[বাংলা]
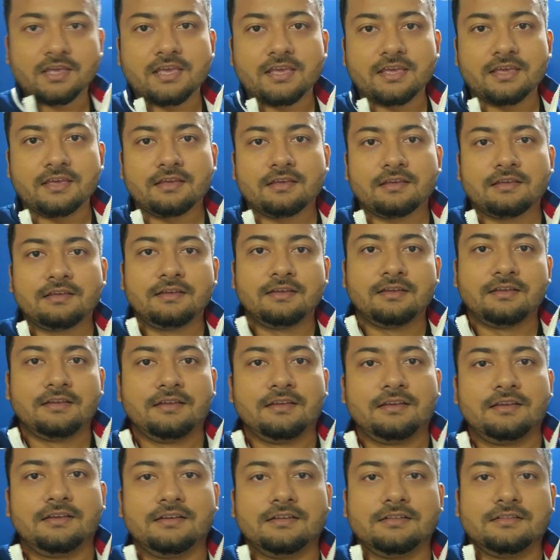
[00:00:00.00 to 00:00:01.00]
খেয়ে
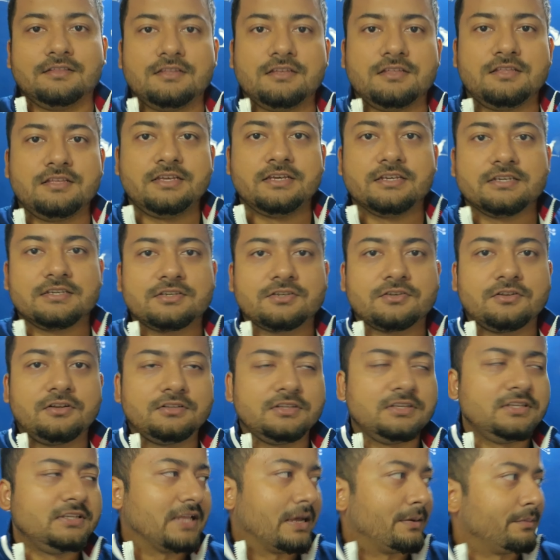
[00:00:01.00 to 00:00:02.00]
দিদি এসেছিল
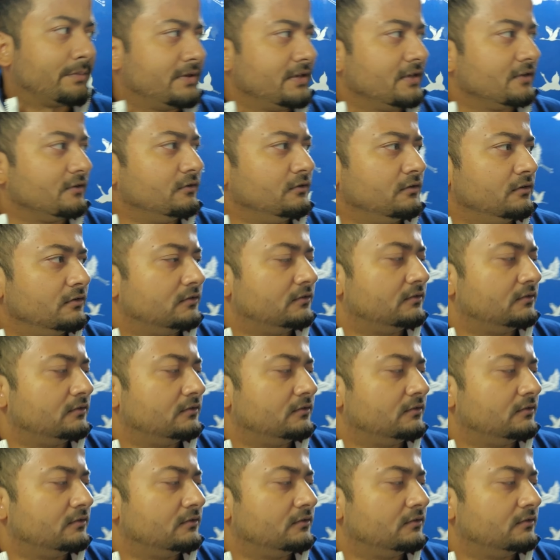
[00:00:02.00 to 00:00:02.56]
দিদি নাম কি জানো